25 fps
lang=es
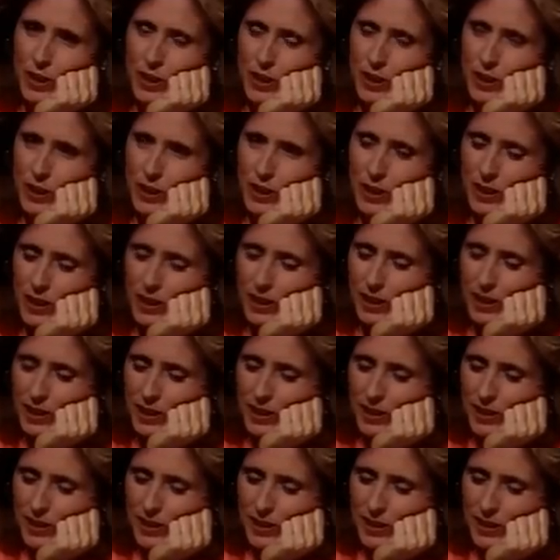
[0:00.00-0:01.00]
el
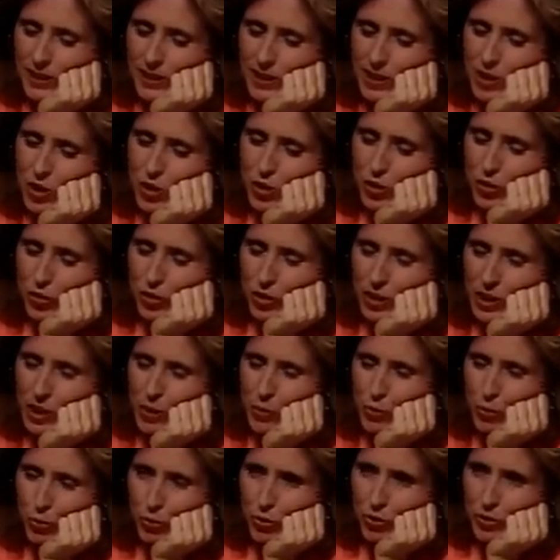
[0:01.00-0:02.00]
eh, derecho de
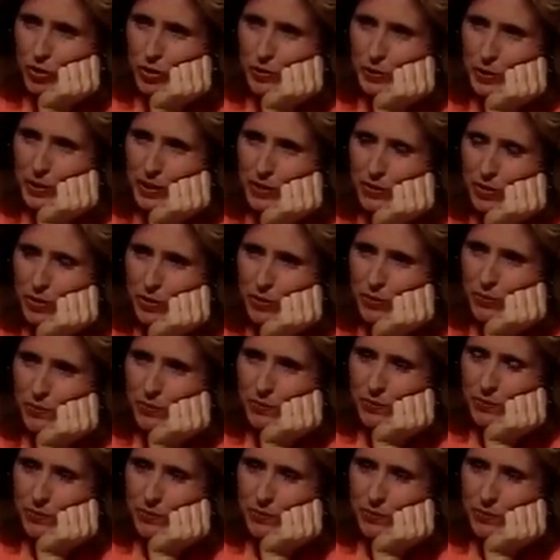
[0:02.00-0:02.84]
autodeterminación.